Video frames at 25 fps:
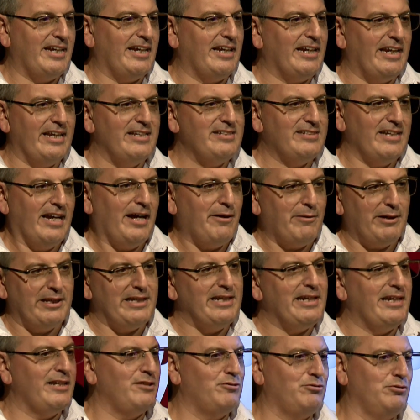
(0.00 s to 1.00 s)
que analizaban y
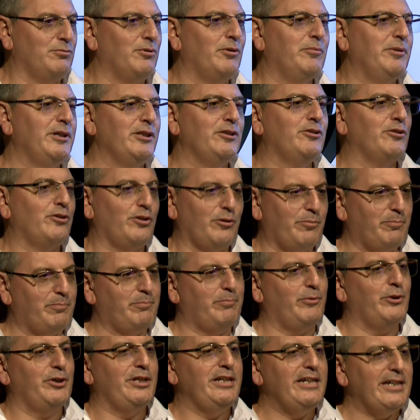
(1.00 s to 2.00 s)
que en su momento nos
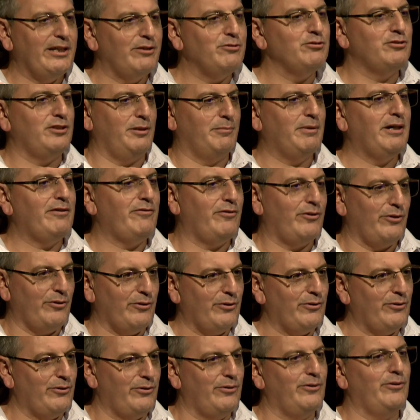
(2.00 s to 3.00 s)
ponían un
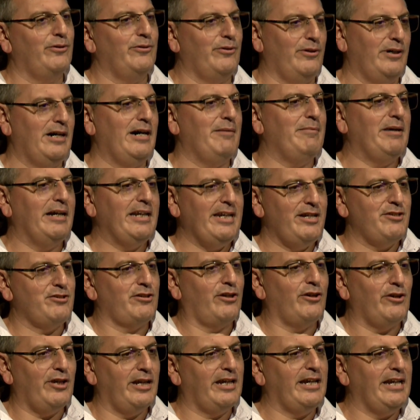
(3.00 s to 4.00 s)
semáforo amarillo
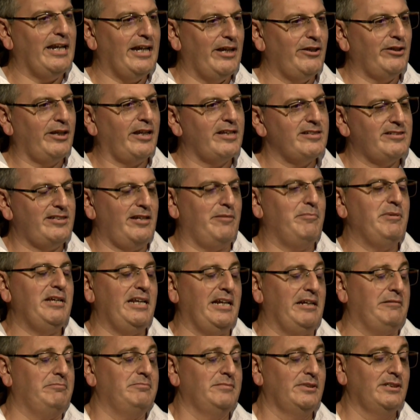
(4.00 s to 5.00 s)
a los legisladores, decir,
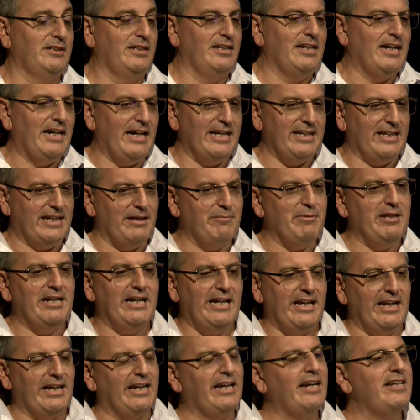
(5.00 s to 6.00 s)
miren, hay que
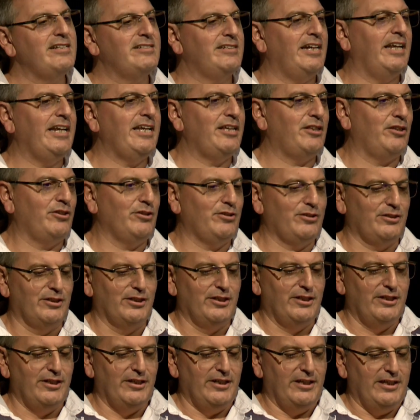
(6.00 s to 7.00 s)
mirar y analizar esto,
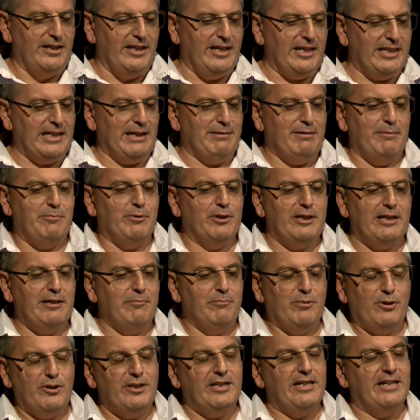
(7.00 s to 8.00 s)
estaba, por
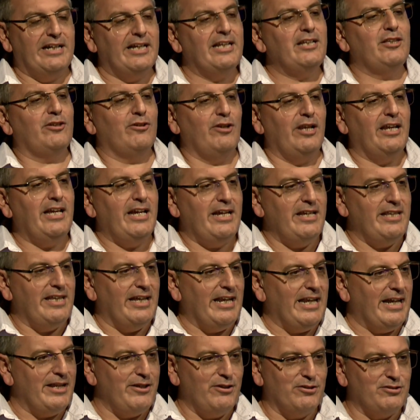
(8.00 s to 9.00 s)
ejemplo, el decreto ley
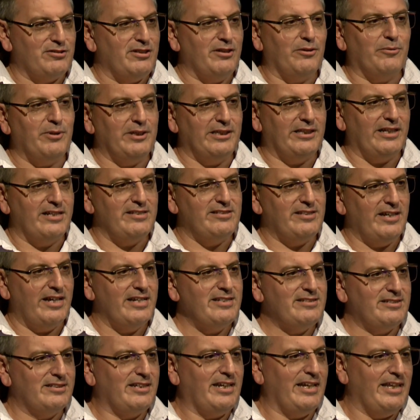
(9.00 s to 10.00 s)
del año
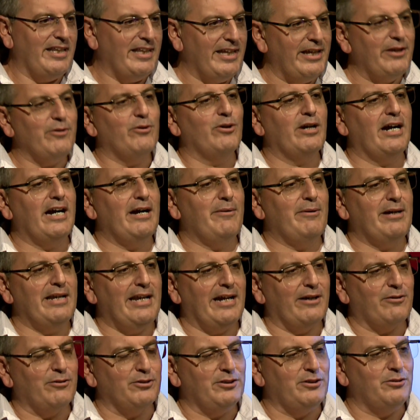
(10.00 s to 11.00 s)
56 que derogaba
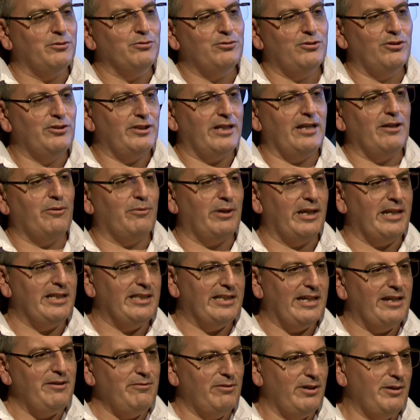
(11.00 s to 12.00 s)
la constitución del
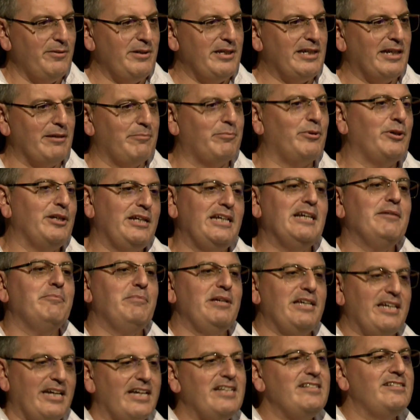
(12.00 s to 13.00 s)
49 y que ponía en
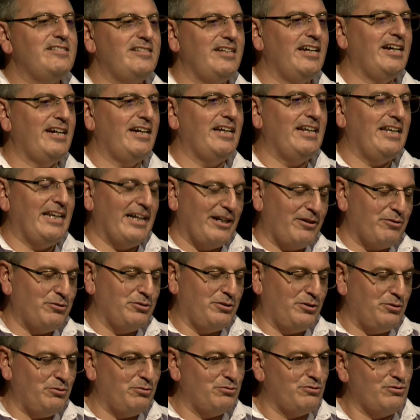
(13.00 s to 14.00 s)
vigencia la
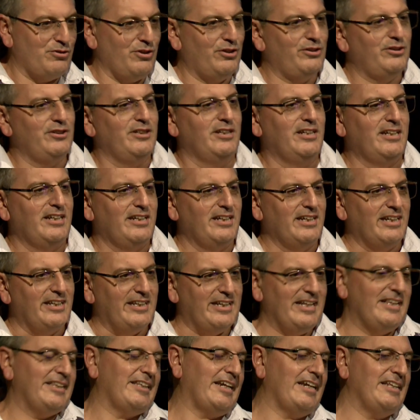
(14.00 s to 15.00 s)
constitución
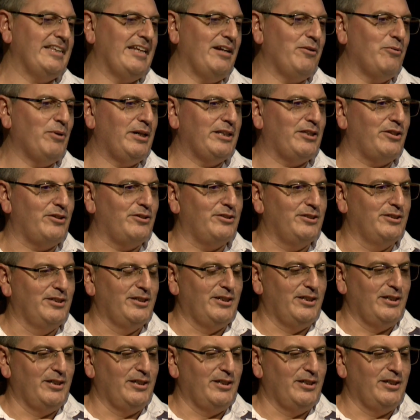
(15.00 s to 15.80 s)
del 34.